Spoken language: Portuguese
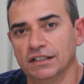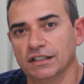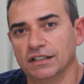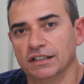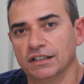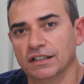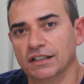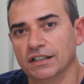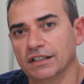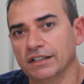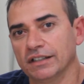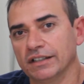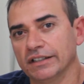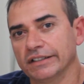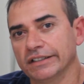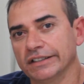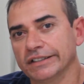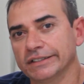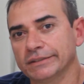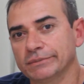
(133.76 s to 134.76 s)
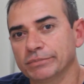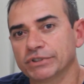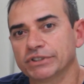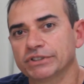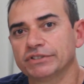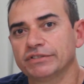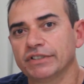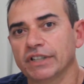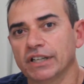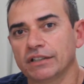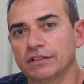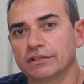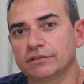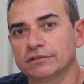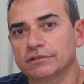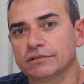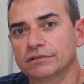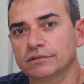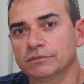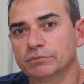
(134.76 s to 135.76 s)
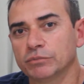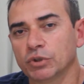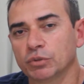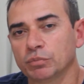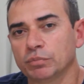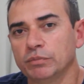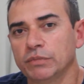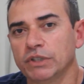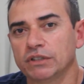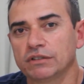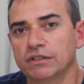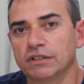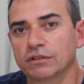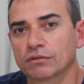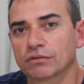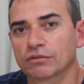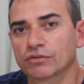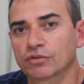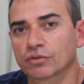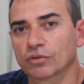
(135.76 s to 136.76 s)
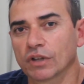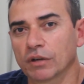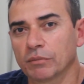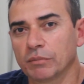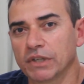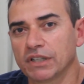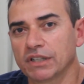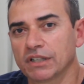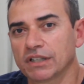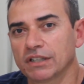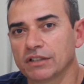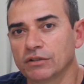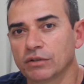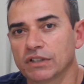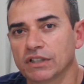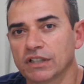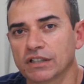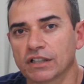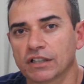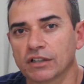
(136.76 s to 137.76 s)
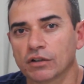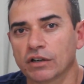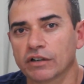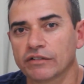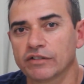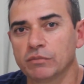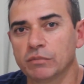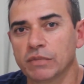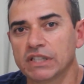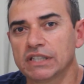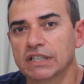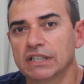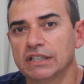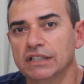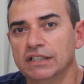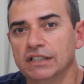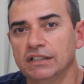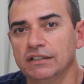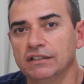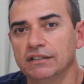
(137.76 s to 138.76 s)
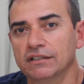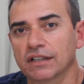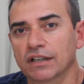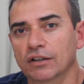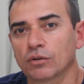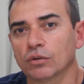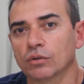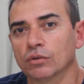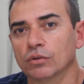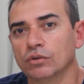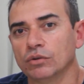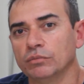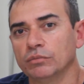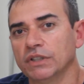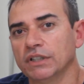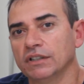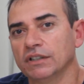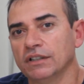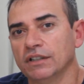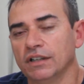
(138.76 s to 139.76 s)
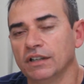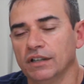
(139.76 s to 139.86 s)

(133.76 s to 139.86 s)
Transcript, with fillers: Ah, depois vieram meu primeiro título sul-americano em 89 em Medellín, na Colômbia